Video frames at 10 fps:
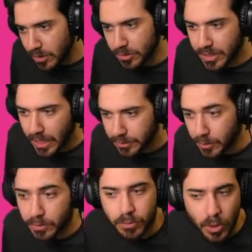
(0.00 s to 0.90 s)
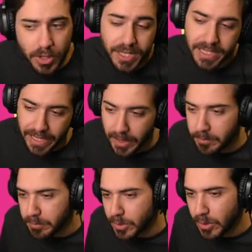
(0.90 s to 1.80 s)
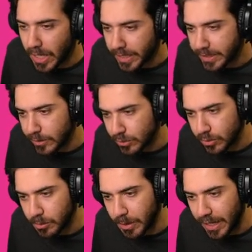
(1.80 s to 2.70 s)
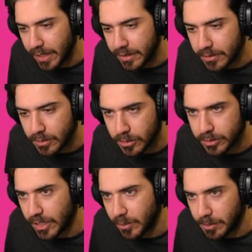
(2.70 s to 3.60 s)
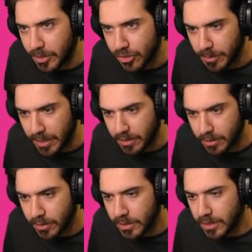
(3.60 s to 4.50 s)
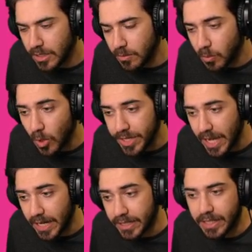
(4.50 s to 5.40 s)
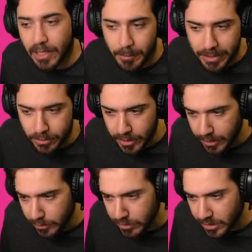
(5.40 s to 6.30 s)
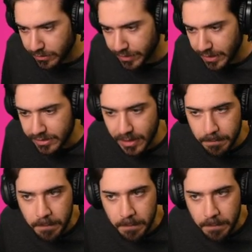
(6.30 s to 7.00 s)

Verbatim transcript: notato, vuoi il cambio anche dello strumento, dell'equipaggiamento, vuoi anche l'aumento della nostra difesa.